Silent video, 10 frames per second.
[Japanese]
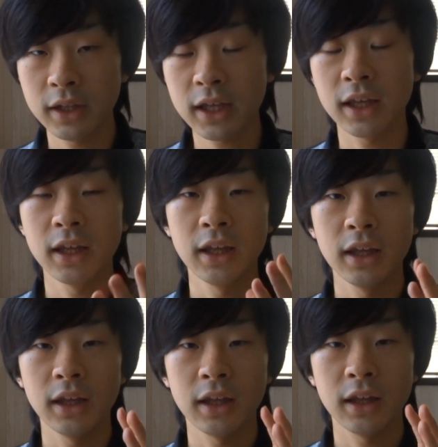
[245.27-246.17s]
で、
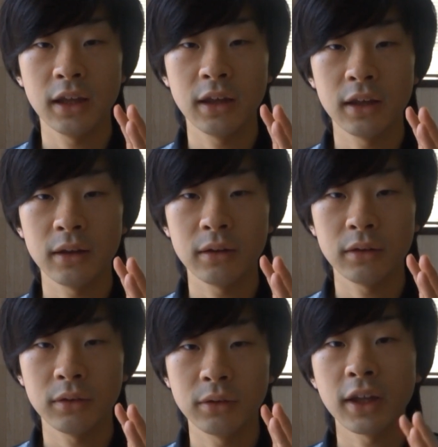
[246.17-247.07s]
え
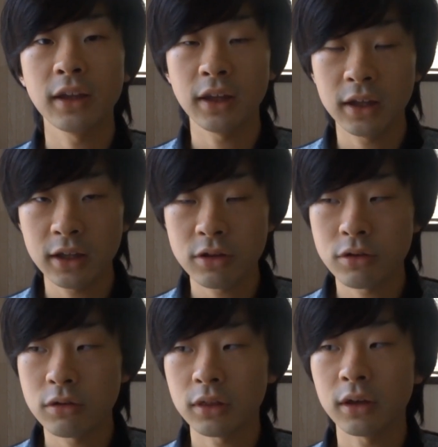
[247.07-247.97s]
具体的に
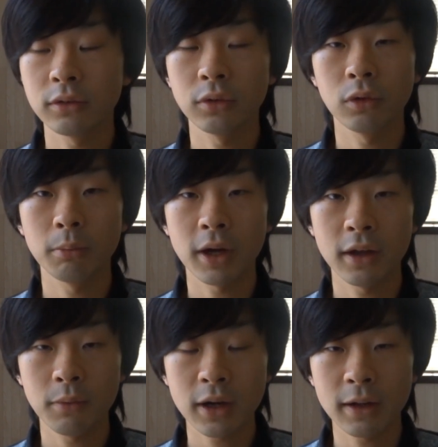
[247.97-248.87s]
チチュサウンドの場
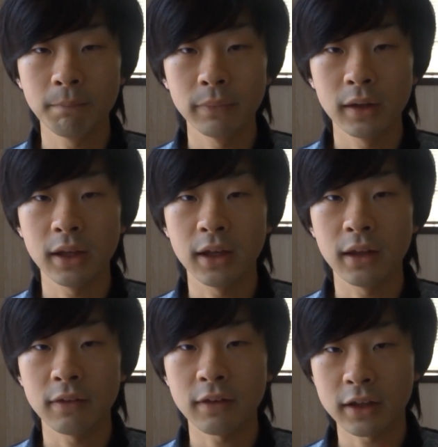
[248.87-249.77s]
合は、
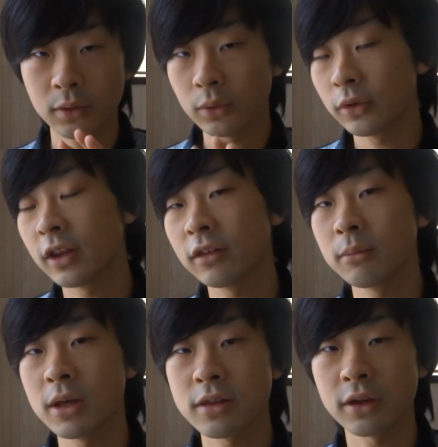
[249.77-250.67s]
え先ほど説
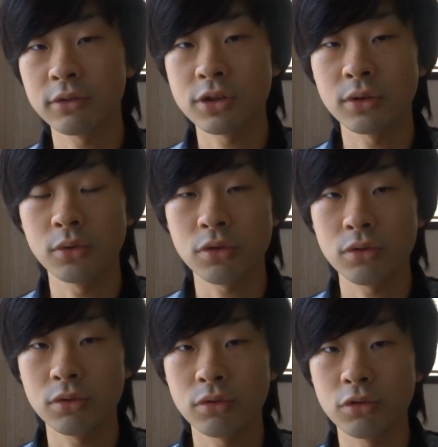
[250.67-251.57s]
明した口の
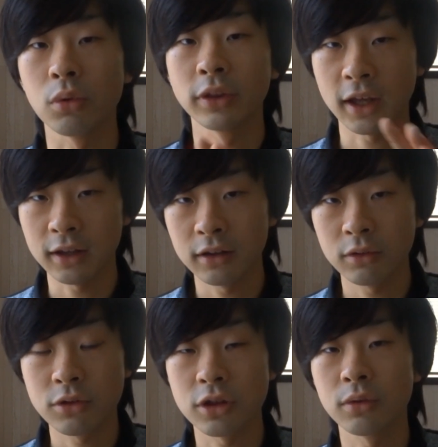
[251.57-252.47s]
状態、
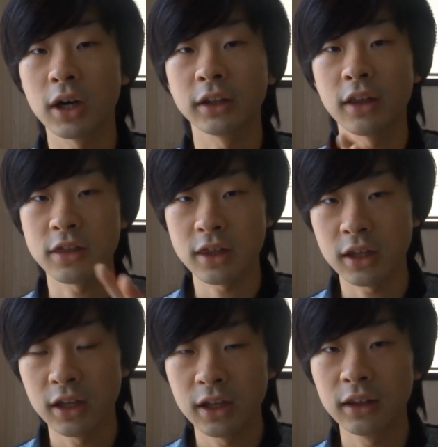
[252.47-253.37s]
口の
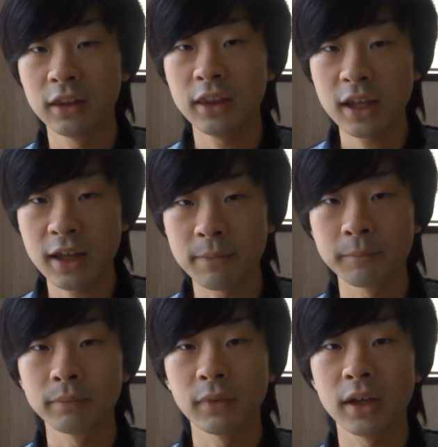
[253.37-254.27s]
形で、
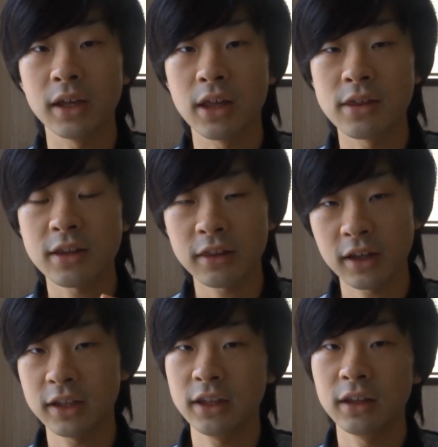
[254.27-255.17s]
え下
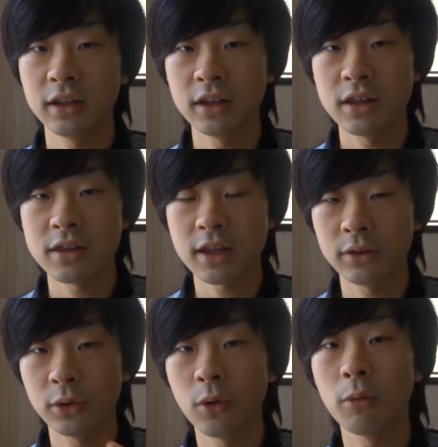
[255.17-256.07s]
先、下
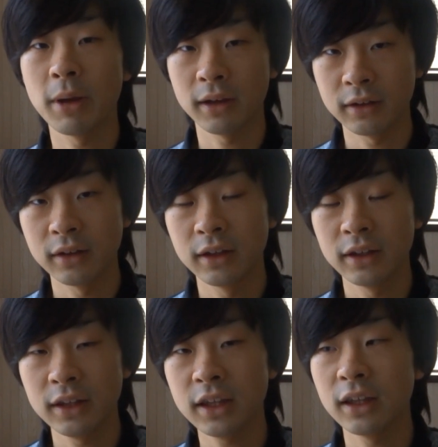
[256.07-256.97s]
の表面
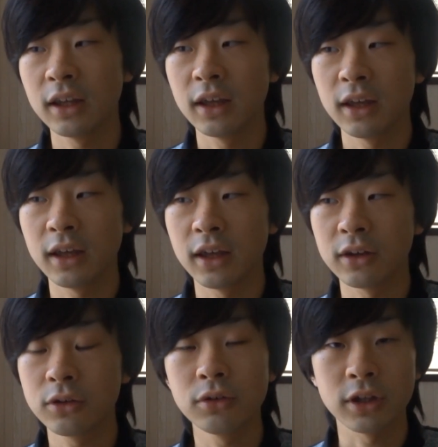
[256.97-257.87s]
に、
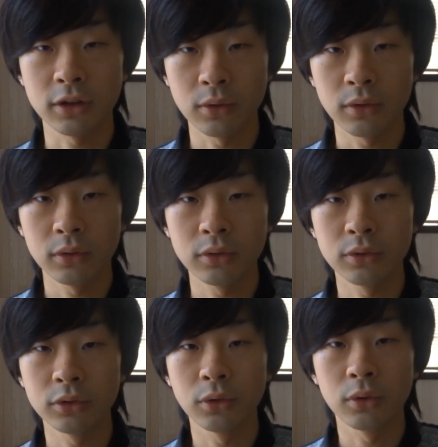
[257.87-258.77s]
えー、空気の
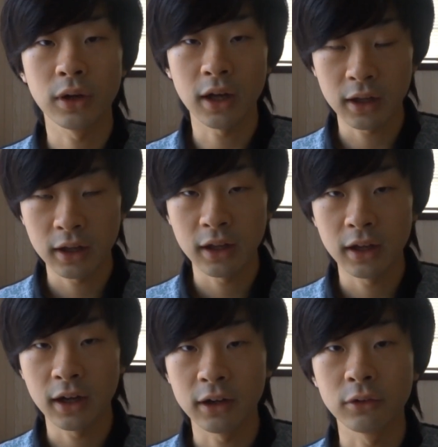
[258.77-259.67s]
空洞が
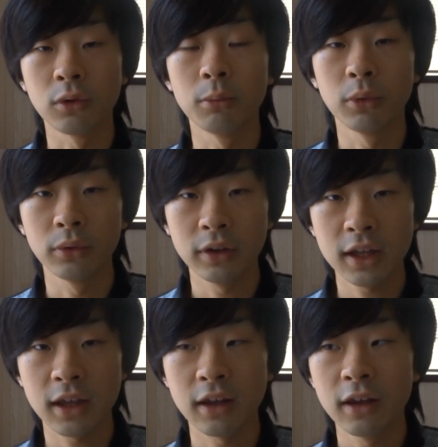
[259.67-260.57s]
あると思うん
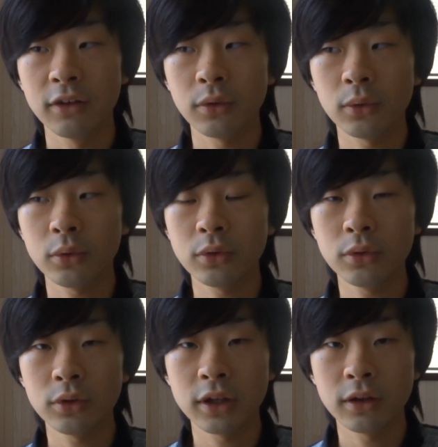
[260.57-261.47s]
でその
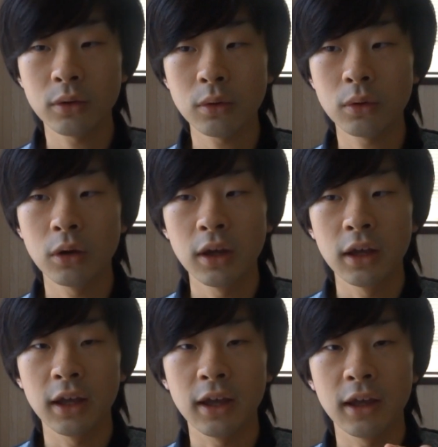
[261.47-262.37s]
空気を、
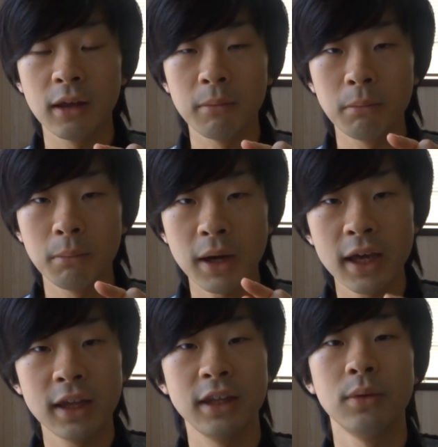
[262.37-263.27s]
えー、
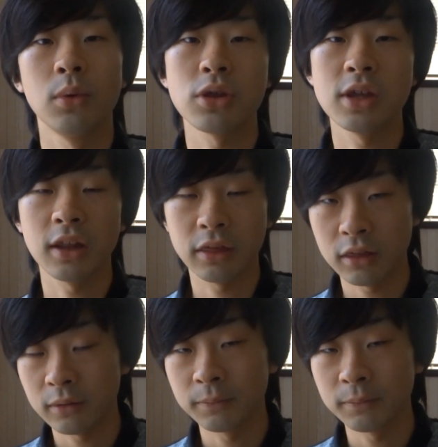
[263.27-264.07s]
前に押し出す